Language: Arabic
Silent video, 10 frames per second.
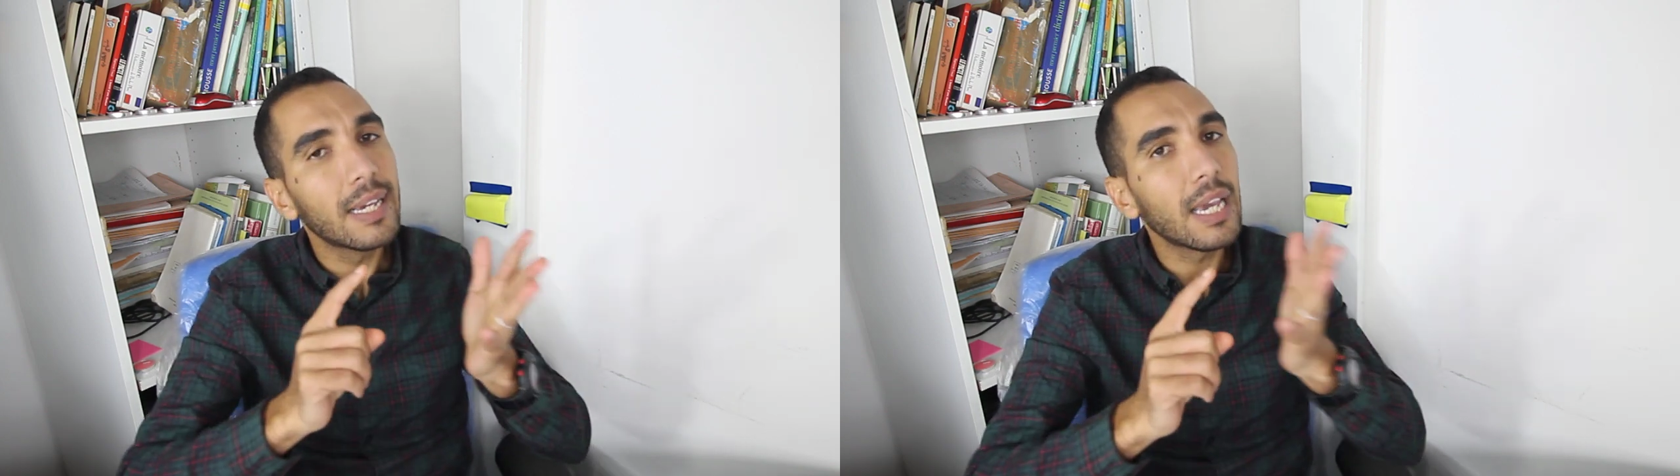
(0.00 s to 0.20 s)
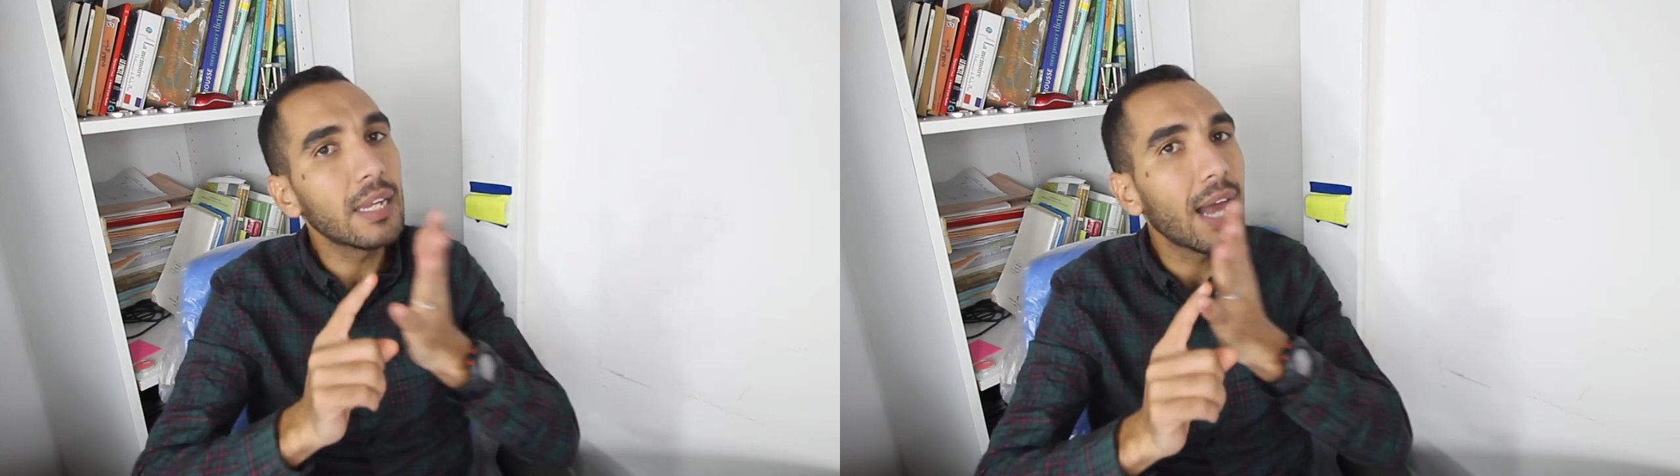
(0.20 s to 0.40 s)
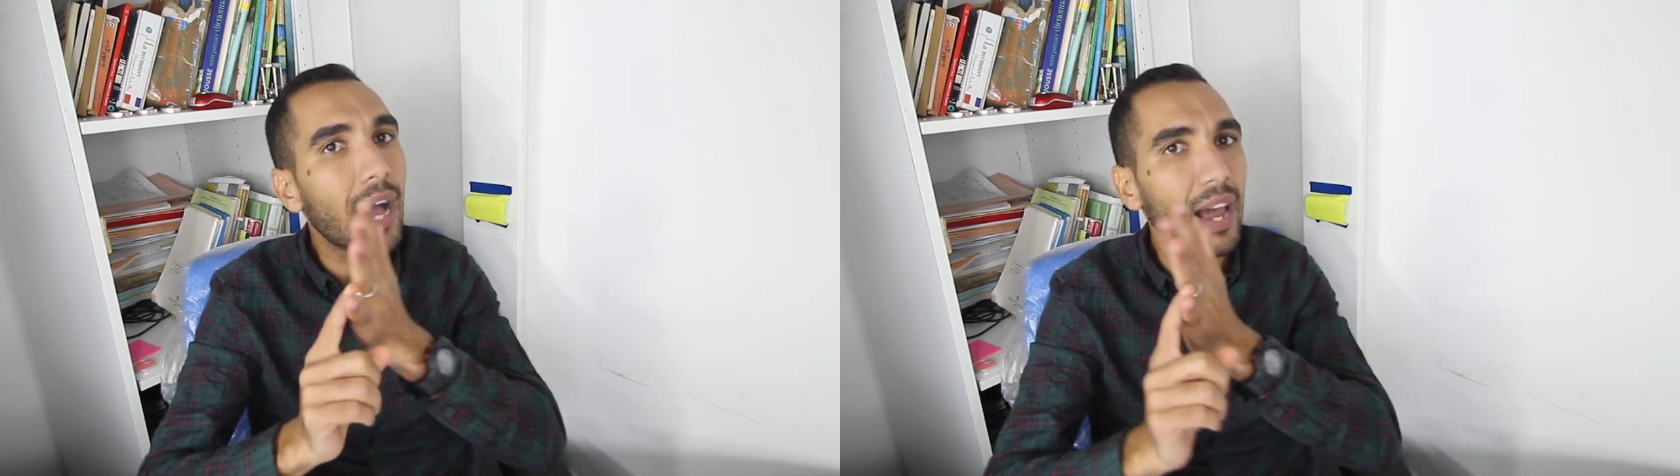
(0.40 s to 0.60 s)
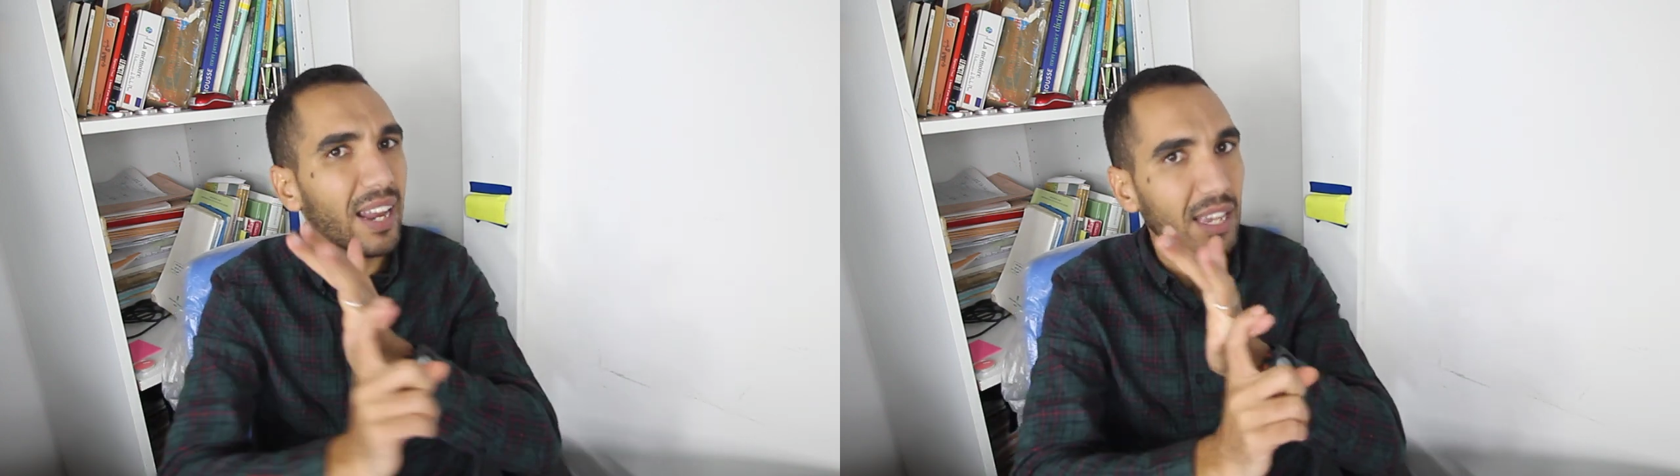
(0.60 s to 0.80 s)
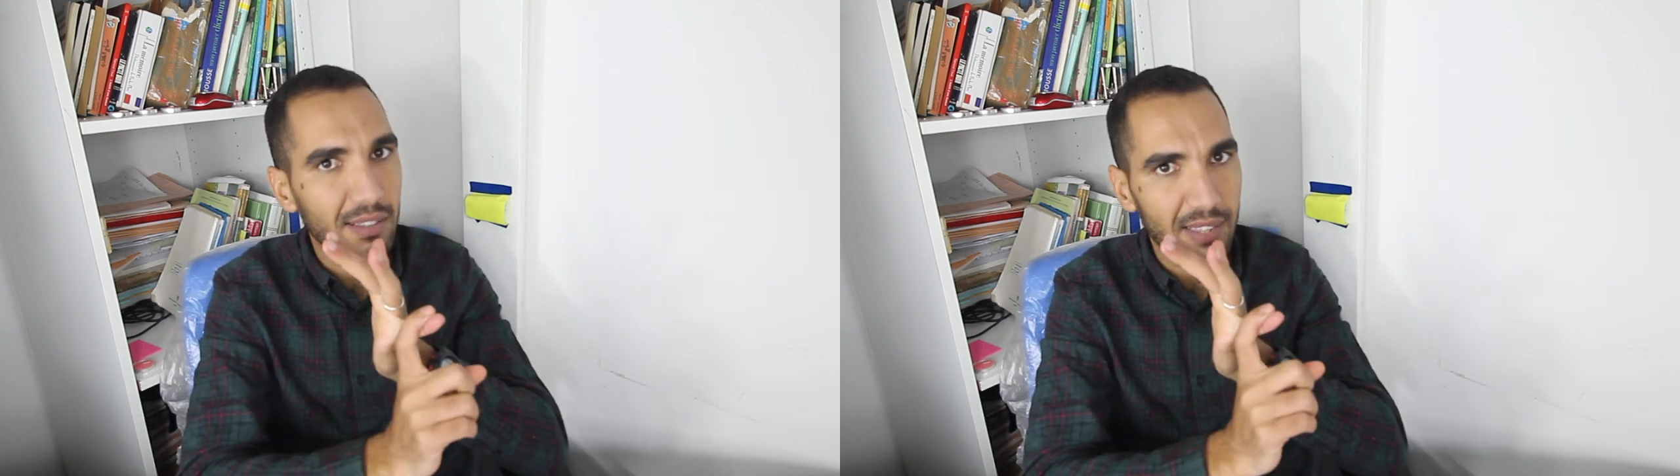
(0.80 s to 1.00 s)
كاينه
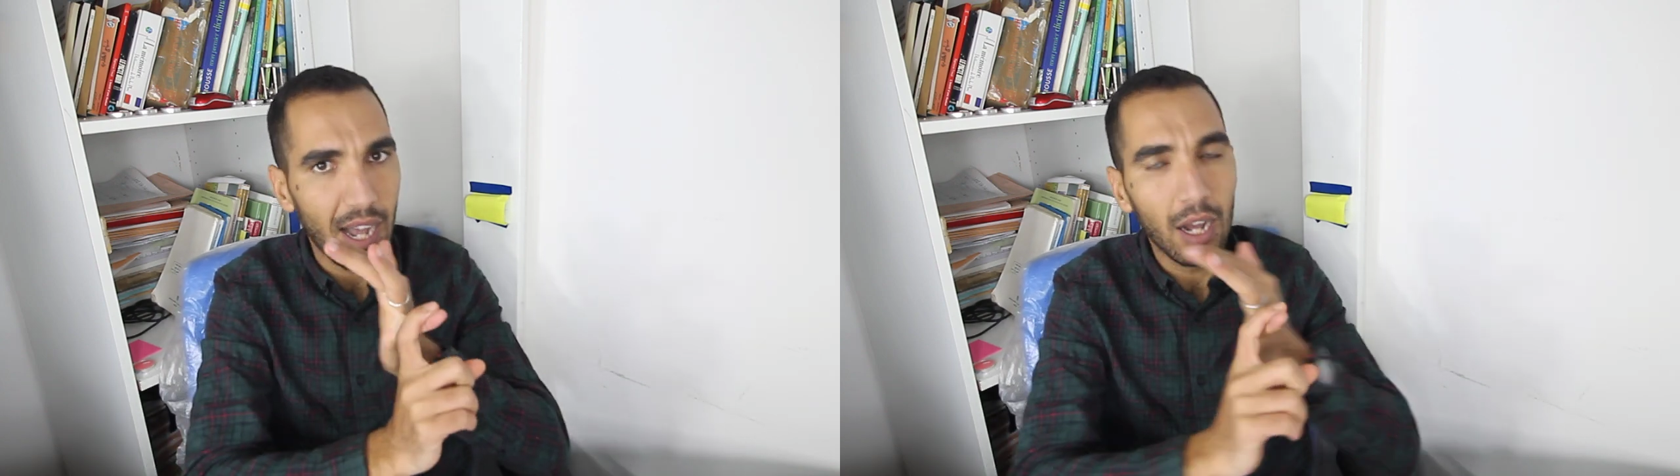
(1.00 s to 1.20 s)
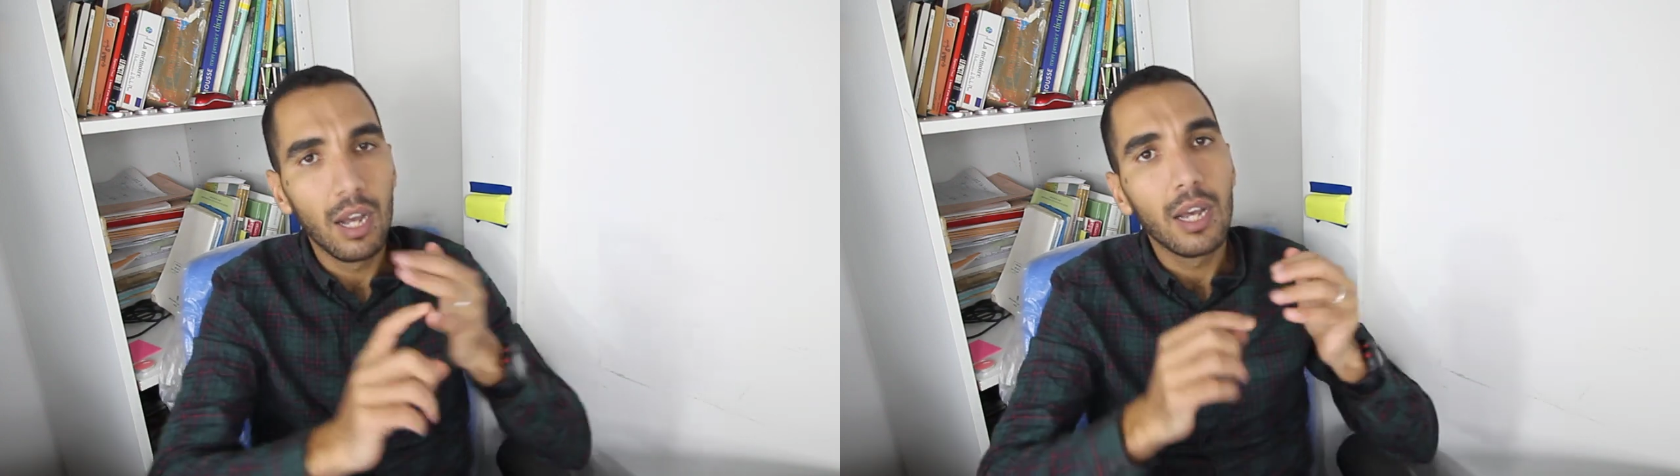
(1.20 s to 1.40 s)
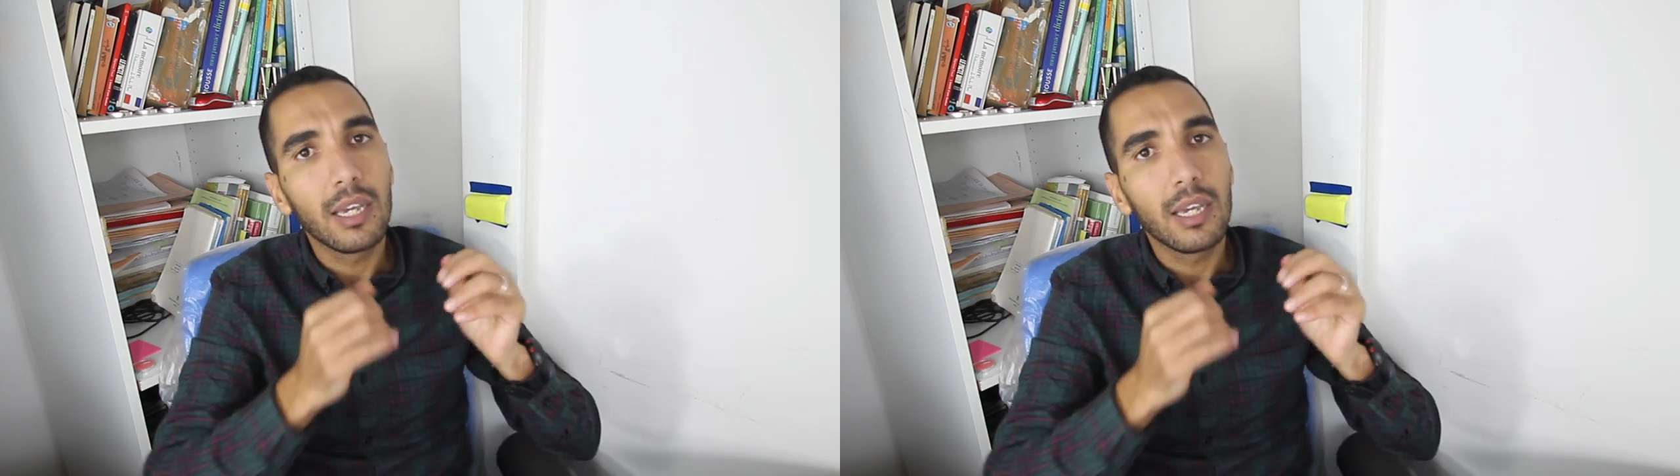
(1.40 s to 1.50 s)
القصه